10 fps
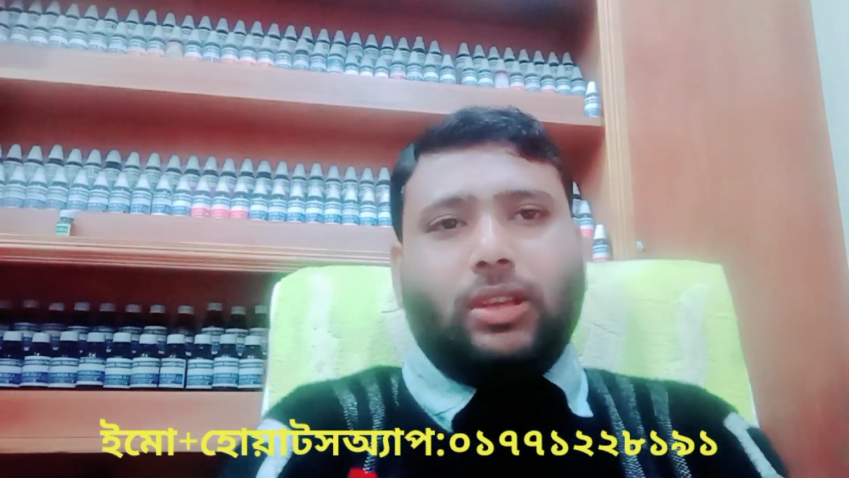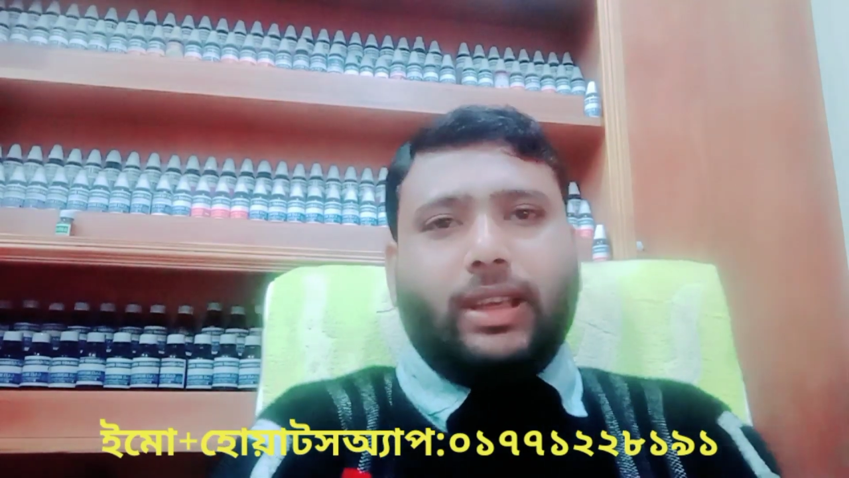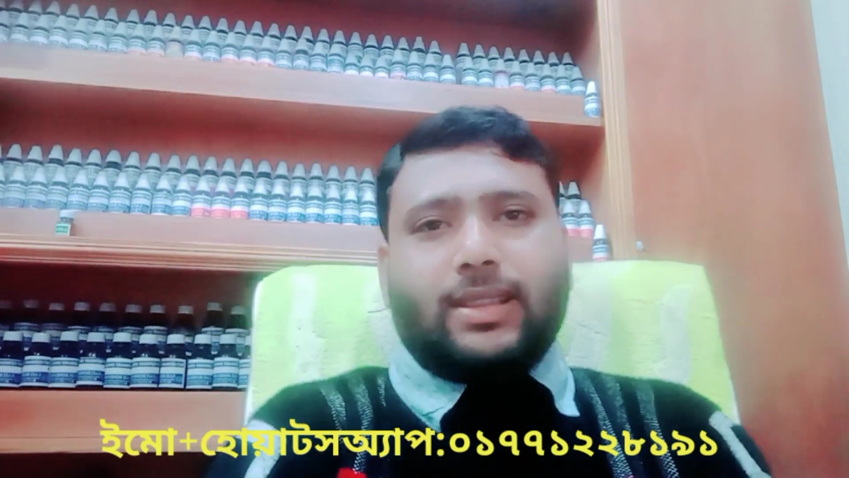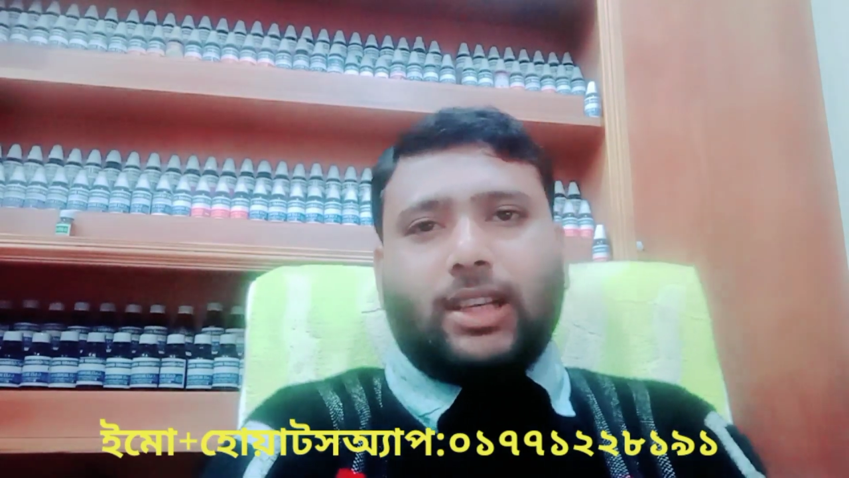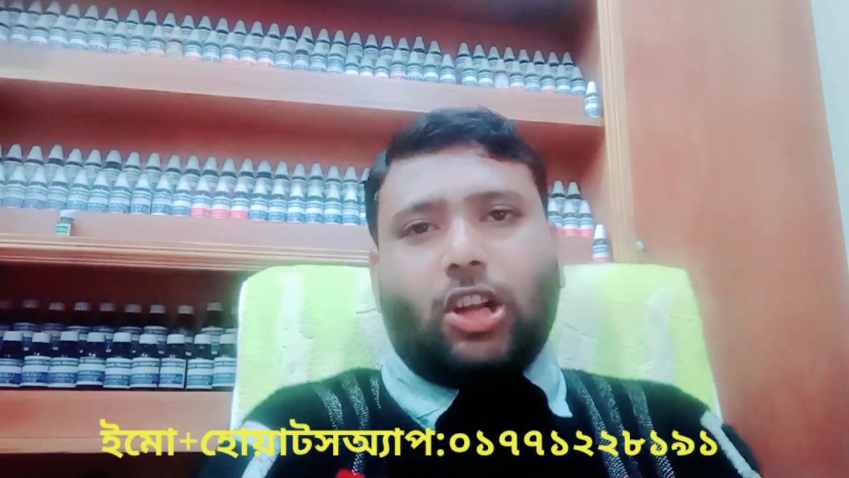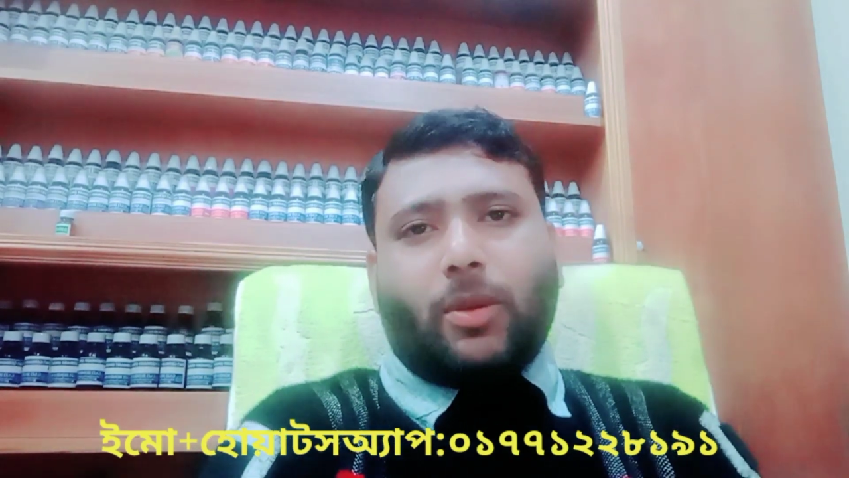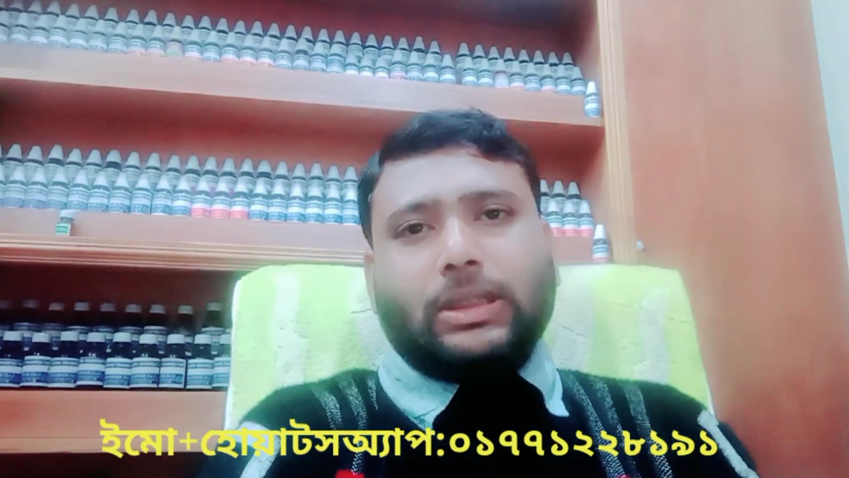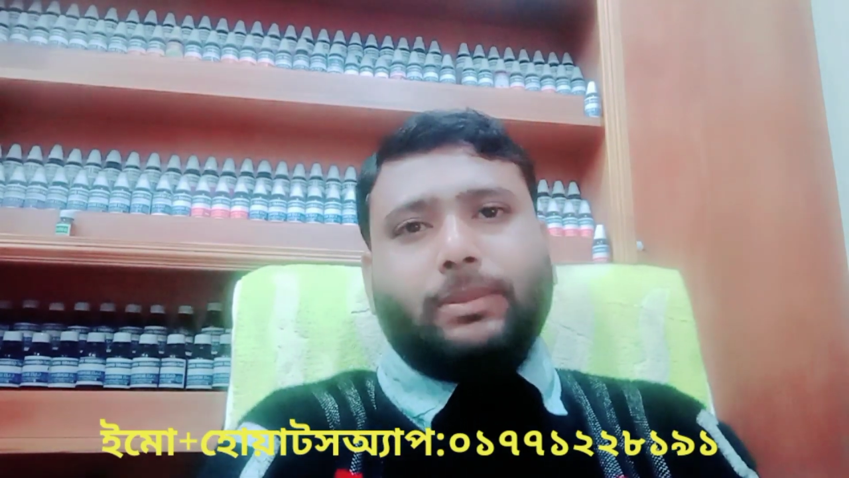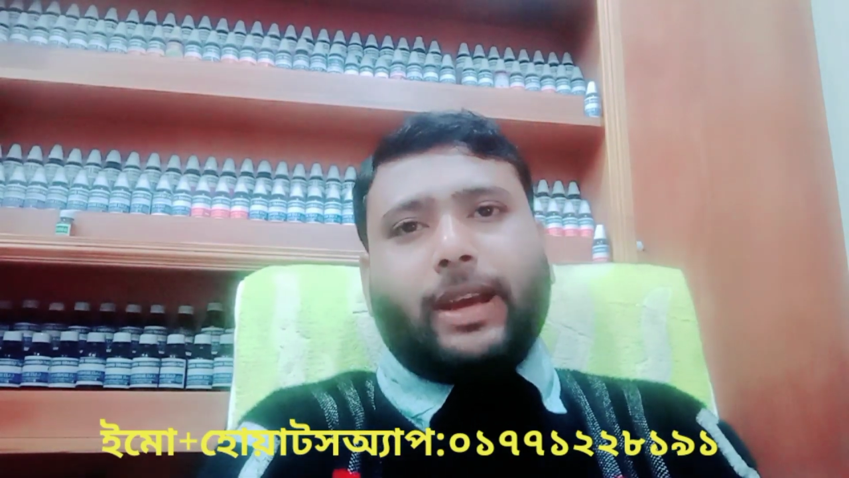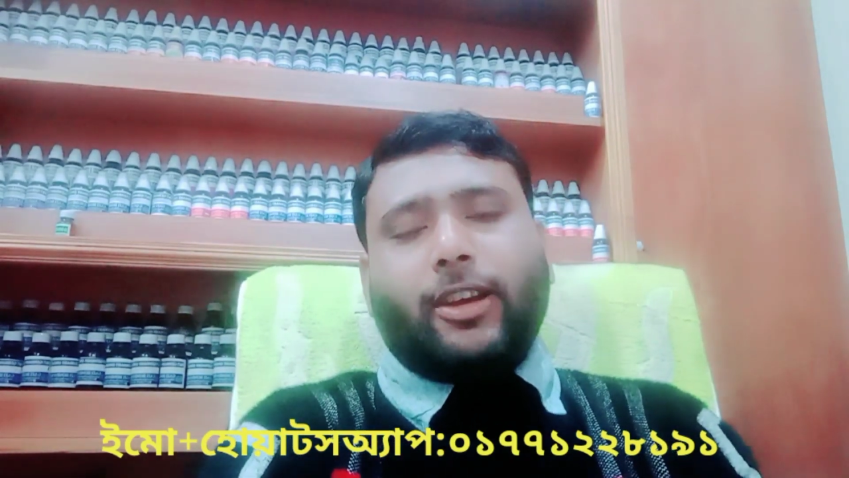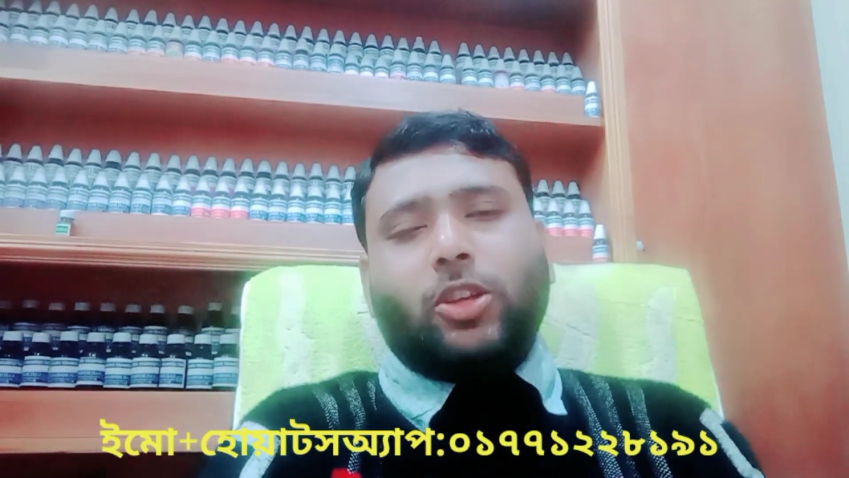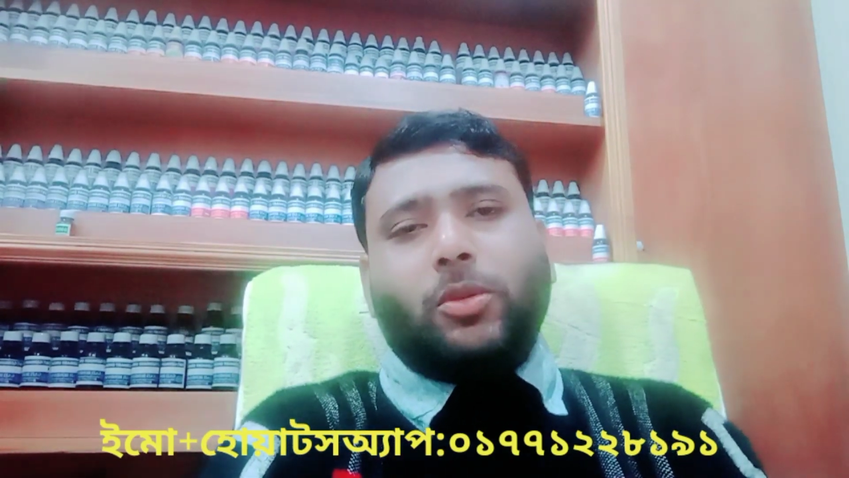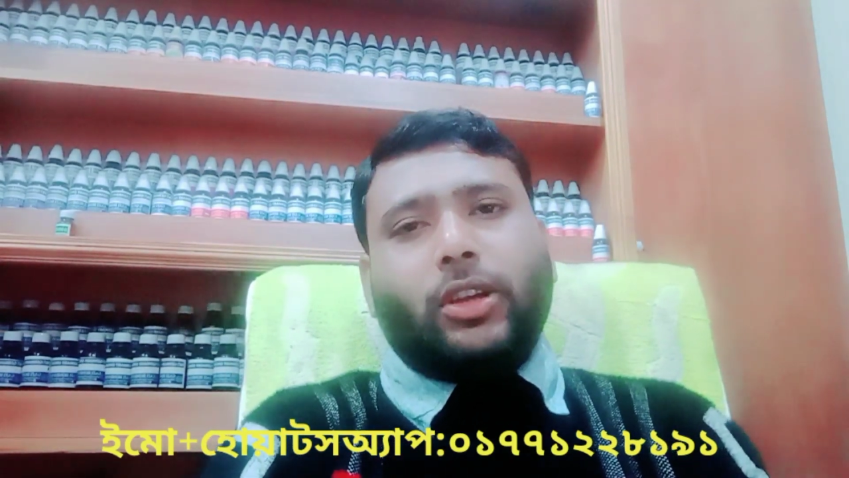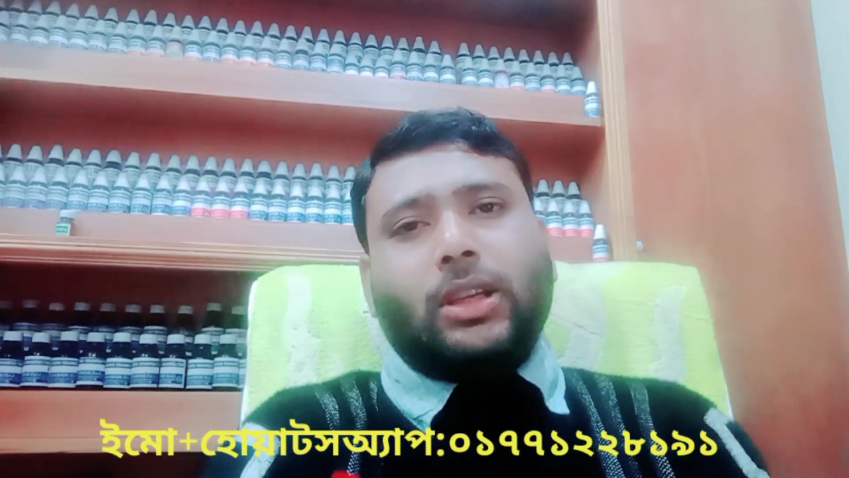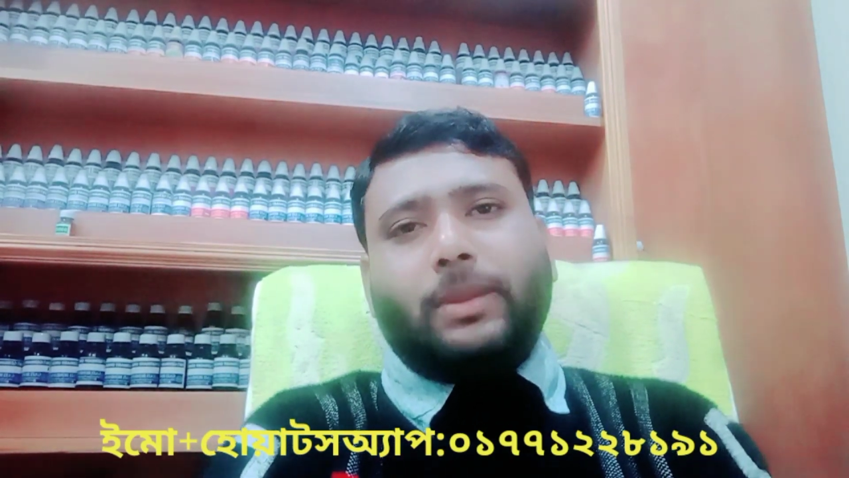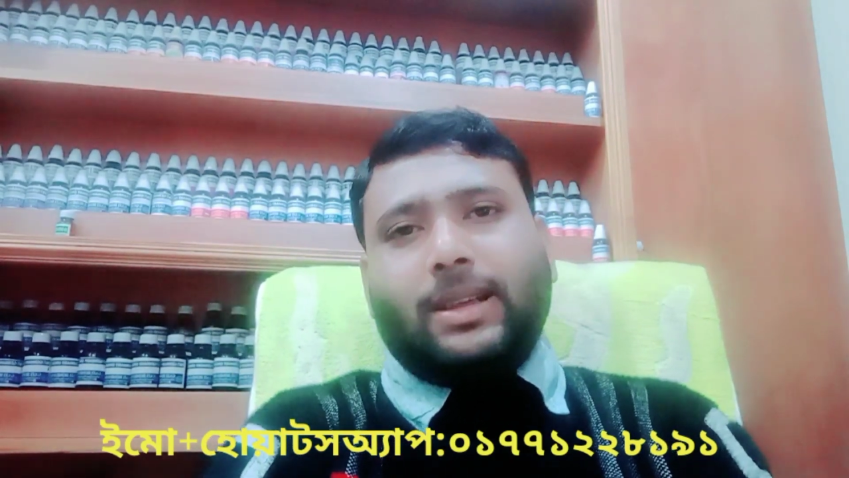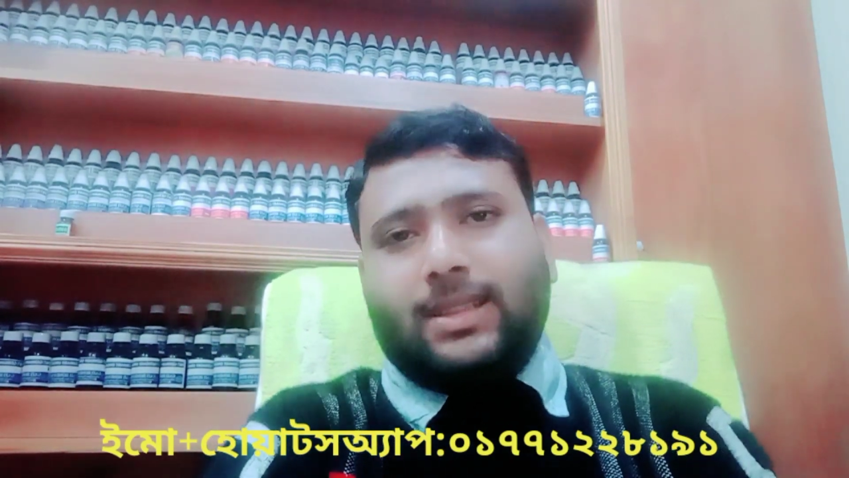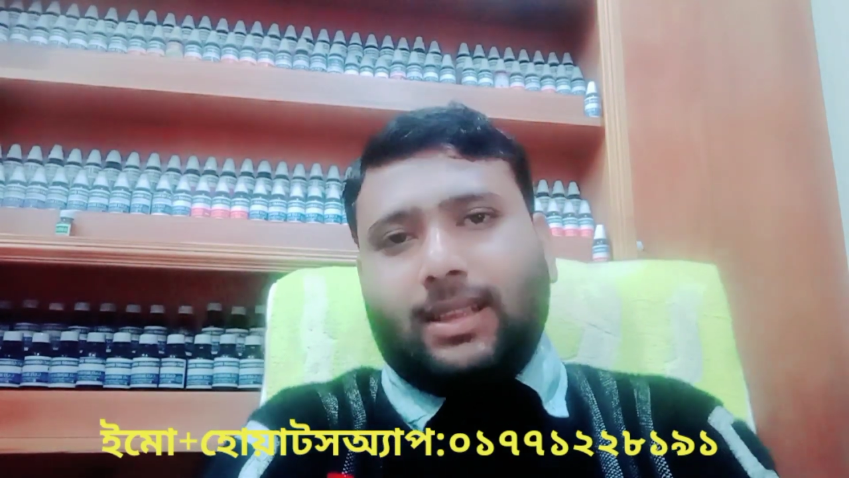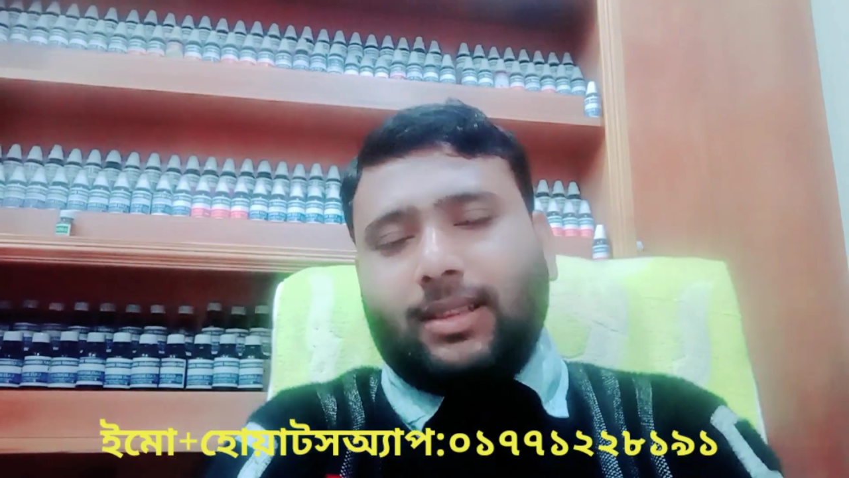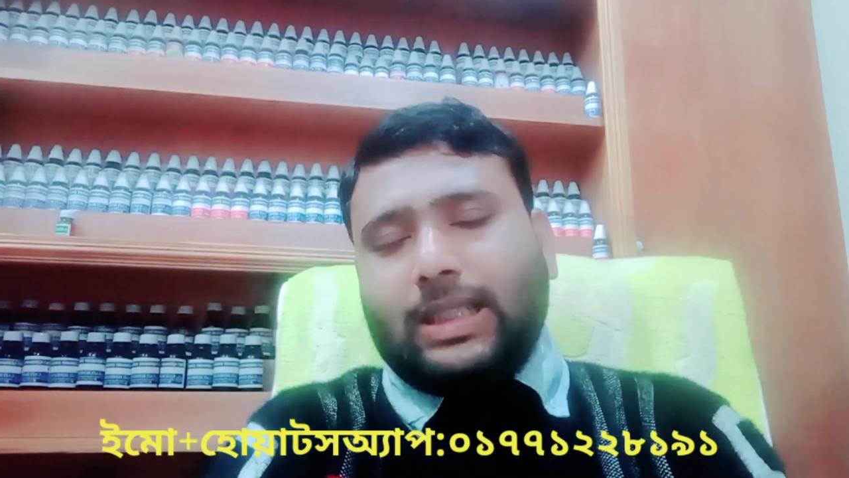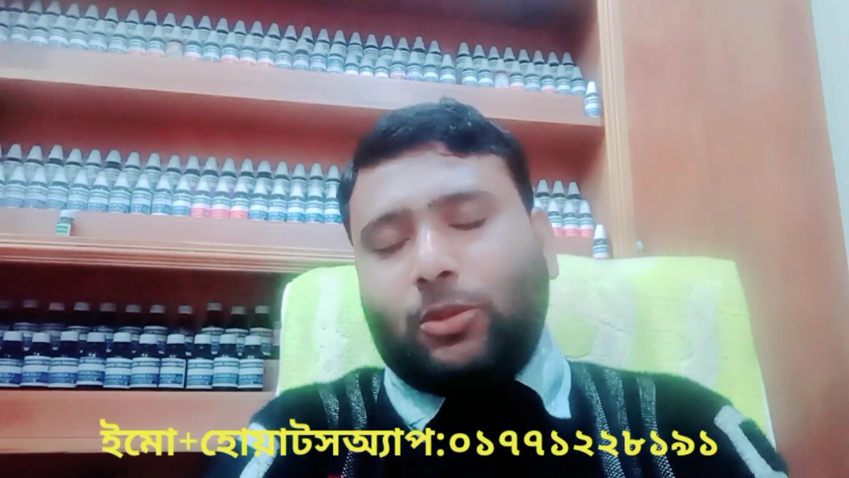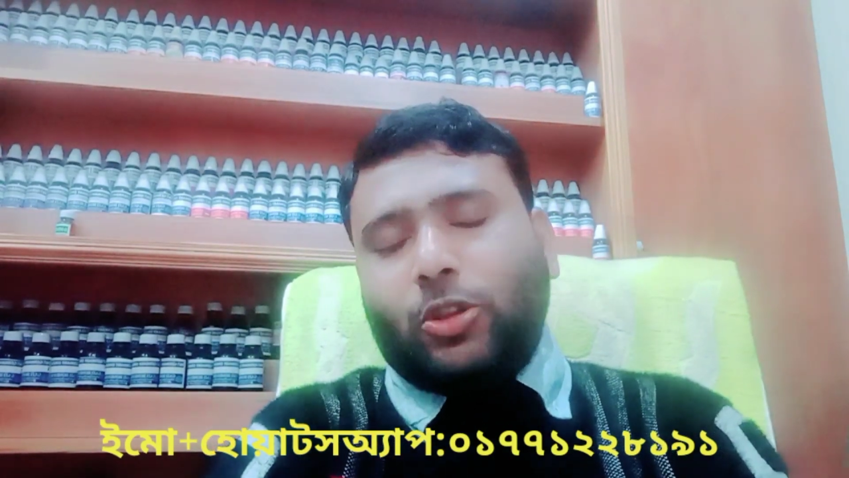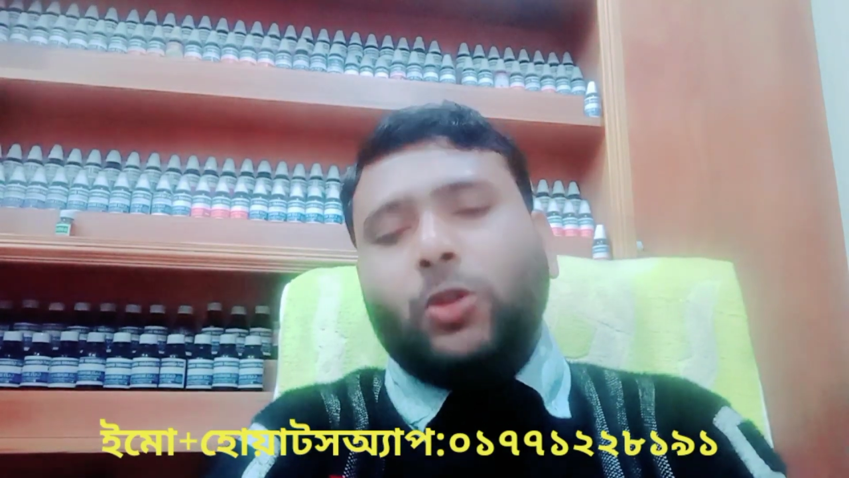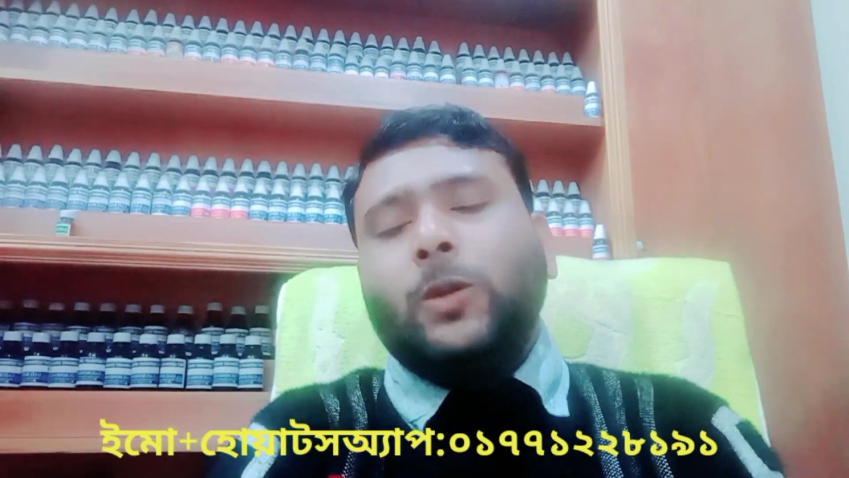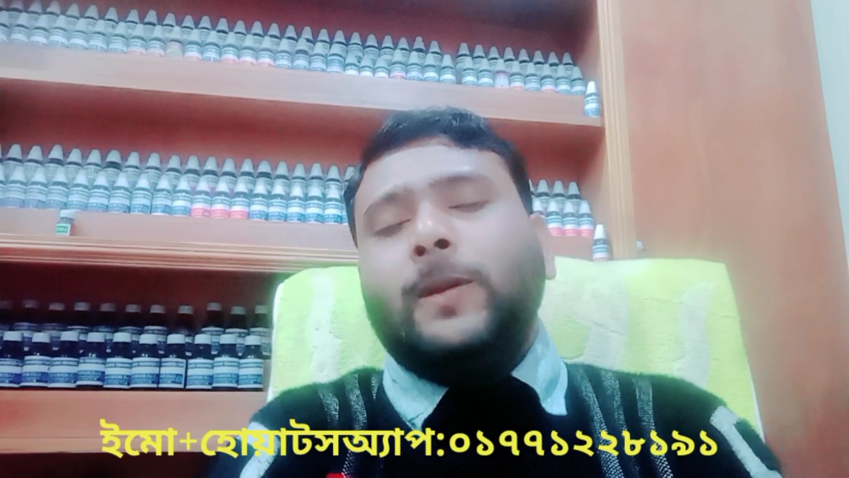এছাড়াও আমাদের বায়োকেমিক অনেক মেডিসিন আছে যেমন